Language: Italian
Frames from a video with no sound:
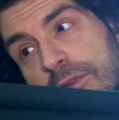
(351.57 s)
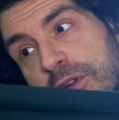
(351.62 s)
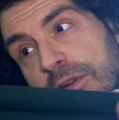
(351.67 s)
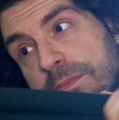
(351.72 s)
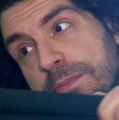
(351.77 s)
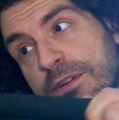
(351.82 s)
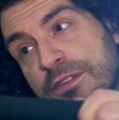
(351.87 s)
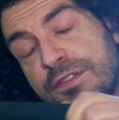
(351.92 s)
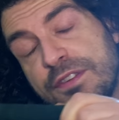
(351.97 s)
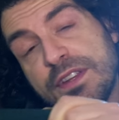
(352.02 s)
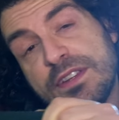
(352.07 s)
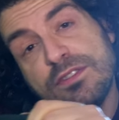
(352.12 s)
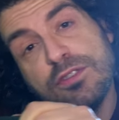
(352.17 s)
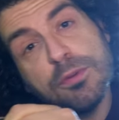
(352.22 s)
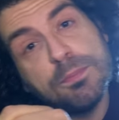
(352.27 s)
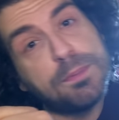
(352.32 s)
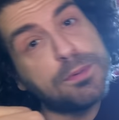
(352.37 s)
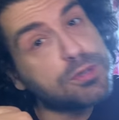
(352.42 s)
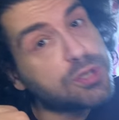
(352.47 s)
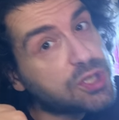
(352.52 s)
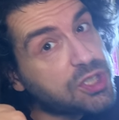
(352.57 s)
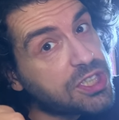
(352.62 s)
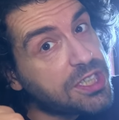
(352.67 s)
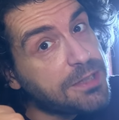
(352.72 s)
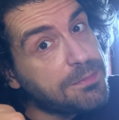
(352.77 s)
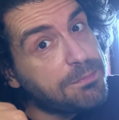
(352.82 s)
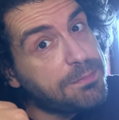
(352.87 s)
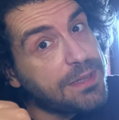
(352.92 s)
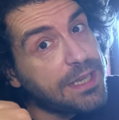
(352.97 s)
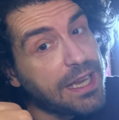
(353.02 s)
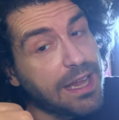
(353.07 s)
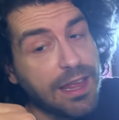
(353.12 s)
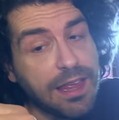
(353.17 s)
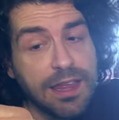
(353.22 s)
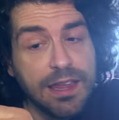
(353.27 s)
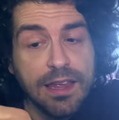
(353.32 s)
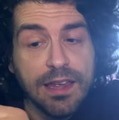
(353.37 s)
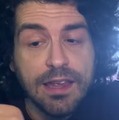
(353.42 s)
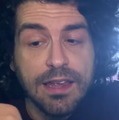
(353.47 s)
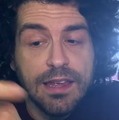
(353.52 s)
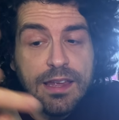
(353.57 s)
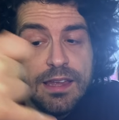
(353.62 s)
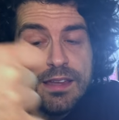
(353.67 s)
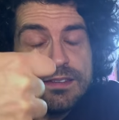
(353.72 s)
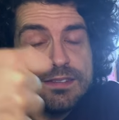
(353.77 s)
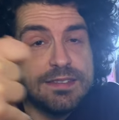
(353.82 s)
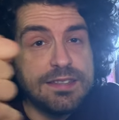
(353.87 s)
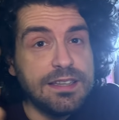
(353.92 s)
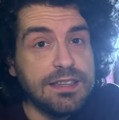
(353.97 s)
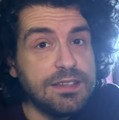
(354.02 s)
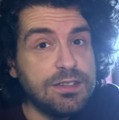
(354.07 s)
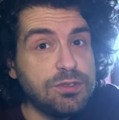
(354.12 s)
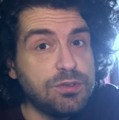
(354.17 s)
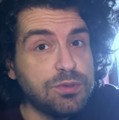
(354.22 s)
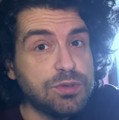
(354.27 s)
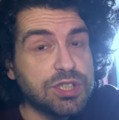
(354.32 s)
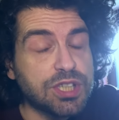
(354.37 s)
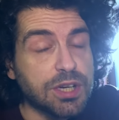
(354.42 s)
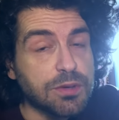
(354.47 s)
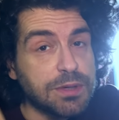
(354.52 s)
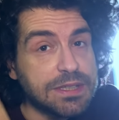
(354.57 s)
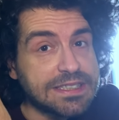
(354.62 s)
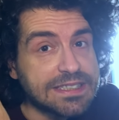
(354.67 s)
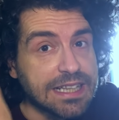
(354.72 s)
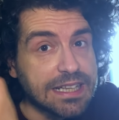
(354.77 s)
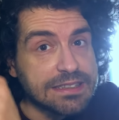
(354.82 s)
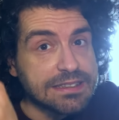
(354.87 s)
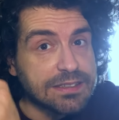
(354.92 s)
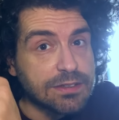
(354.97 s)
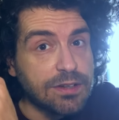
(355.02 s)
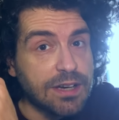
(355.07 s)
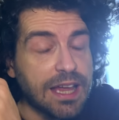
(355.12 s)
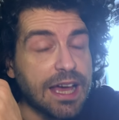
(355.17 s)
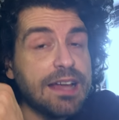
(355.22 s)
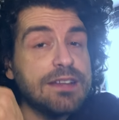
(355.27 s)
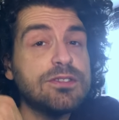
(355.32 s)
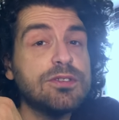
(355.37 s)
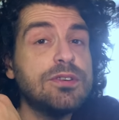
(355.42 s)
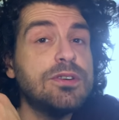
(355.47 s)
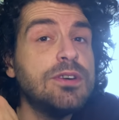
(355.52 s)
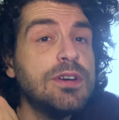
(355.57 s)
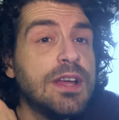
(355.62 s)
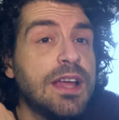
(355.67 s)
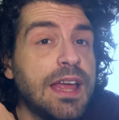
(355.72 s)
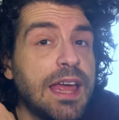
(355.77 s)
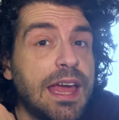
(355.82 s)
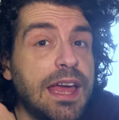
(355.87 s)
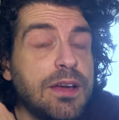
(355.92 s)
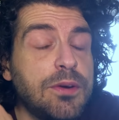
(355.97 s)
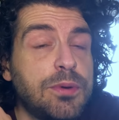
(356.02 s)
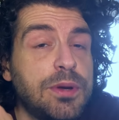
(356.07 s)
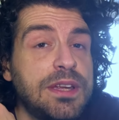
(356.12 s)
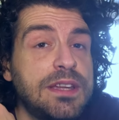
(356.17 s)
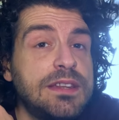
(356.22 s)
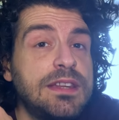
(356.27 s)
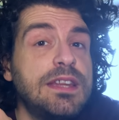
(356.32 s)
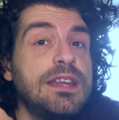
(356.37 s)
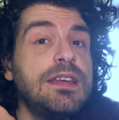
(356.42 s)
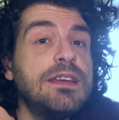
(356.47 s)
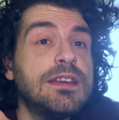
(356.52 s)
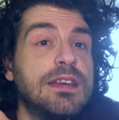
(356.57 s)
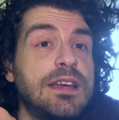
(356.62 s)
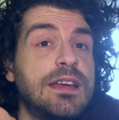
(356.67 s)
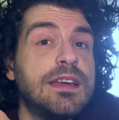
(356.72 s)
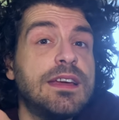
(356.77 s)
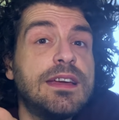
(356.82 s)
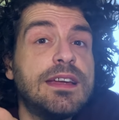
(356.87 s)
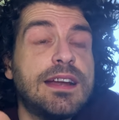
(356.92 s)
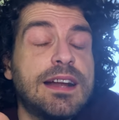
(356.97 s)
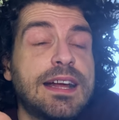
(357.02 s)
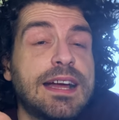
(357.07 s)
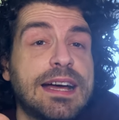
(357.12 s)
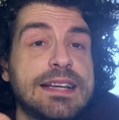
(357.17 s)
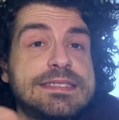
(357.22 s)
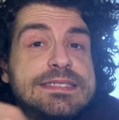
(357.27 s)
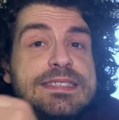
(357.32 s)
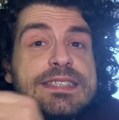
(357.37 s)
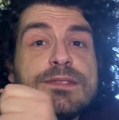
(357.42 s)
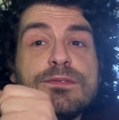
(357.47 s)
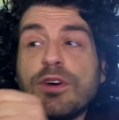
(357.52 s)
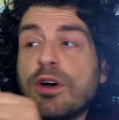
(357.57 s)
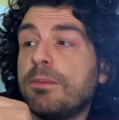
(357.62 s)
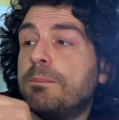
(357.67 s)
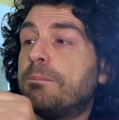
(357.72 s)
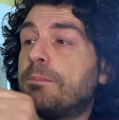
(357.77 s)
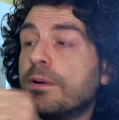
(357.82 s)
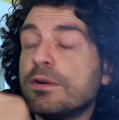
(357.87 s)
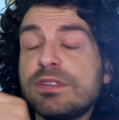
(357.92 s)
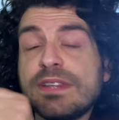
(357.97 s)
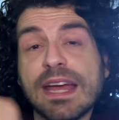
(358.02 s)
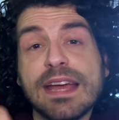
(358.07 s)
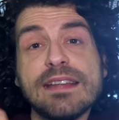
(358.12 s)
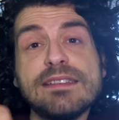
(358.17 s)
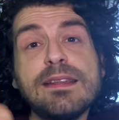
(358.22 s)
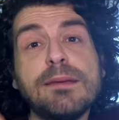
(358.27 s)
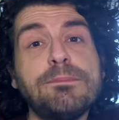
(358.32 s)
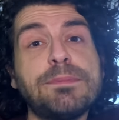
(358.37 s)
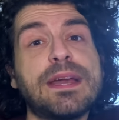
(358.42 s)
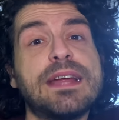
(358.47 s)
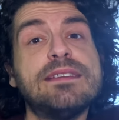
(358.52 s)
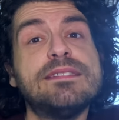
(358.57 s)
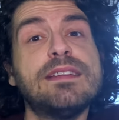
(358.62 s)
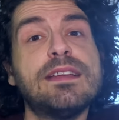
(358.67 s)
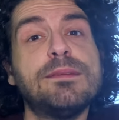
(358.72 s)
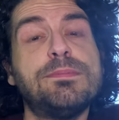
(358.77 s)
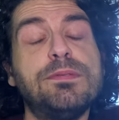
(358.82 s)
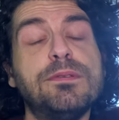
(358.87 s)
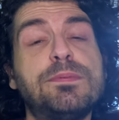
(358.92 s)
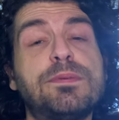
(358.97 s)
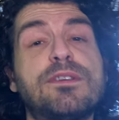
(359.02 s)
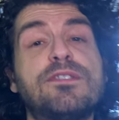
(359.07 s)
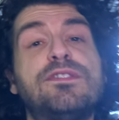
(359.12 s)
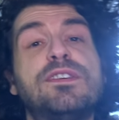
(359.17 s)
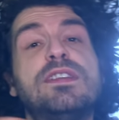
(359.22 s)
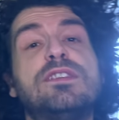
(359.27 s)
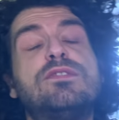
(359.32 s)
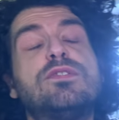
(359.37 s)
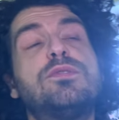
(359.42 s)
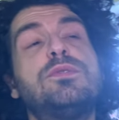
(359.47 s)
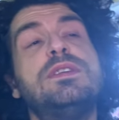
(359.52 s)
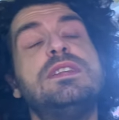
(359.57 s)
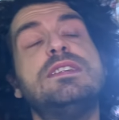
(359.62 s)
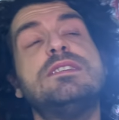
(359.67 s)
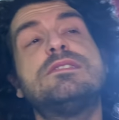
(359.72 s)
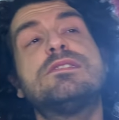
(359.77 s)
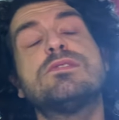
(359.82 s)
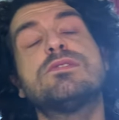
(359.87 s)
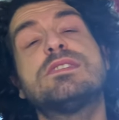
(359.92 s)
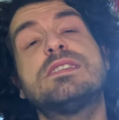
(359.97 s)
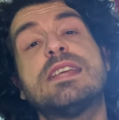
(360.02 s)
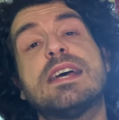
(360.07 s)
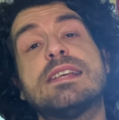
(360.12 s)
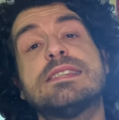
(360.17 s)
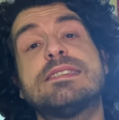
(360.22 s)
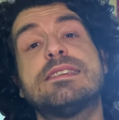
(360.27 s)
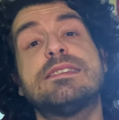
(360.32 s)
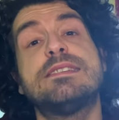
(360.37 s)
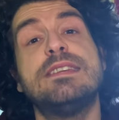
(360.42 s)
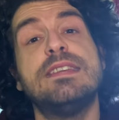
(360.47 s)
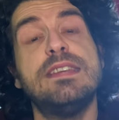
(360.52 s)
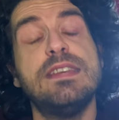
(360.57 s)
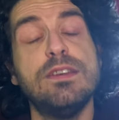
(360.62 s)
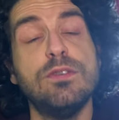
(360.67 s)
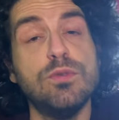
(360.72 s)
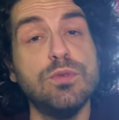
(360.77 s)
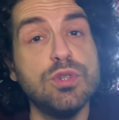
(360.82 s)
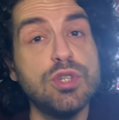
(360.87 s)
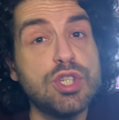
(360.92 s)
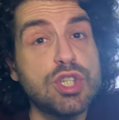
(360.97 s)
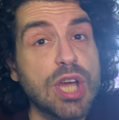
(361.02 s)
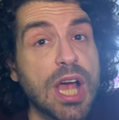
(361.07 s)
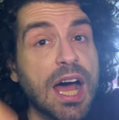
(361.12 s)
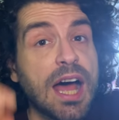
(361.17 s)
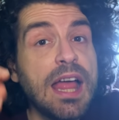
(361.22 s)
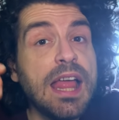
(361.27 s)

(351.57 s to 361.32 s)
il profitto possibile si riduce quest'altro lato e quindi eh, ragazzi voi potete prendere più profitto quindi in sostanza si rinuncia